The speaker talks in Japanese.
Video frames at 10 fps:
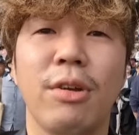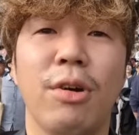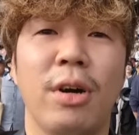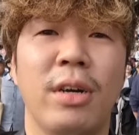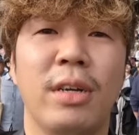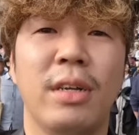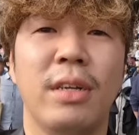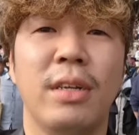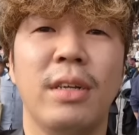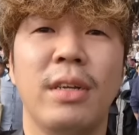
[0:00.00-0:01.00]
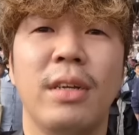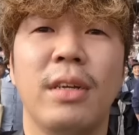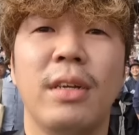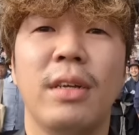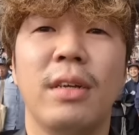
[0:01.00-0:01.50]
ろ
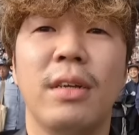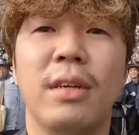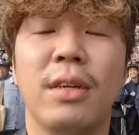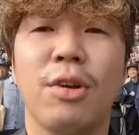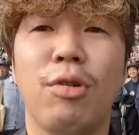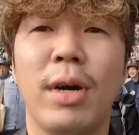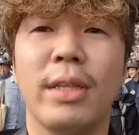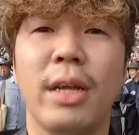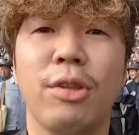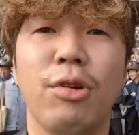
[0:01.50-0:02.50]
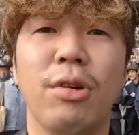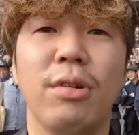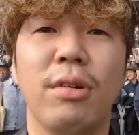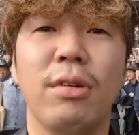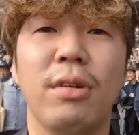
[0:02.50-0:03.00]
う小畑と
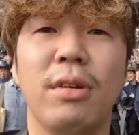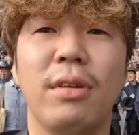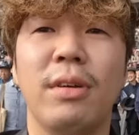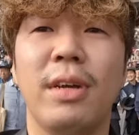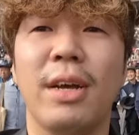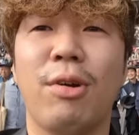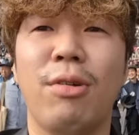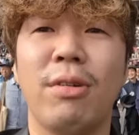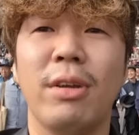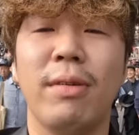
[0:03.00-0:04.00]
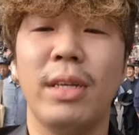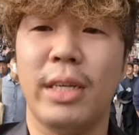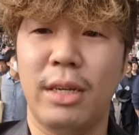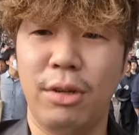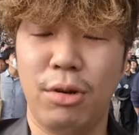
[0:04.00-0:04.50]
あこれはい
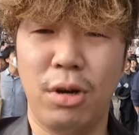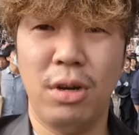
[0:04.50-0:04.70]
けるよ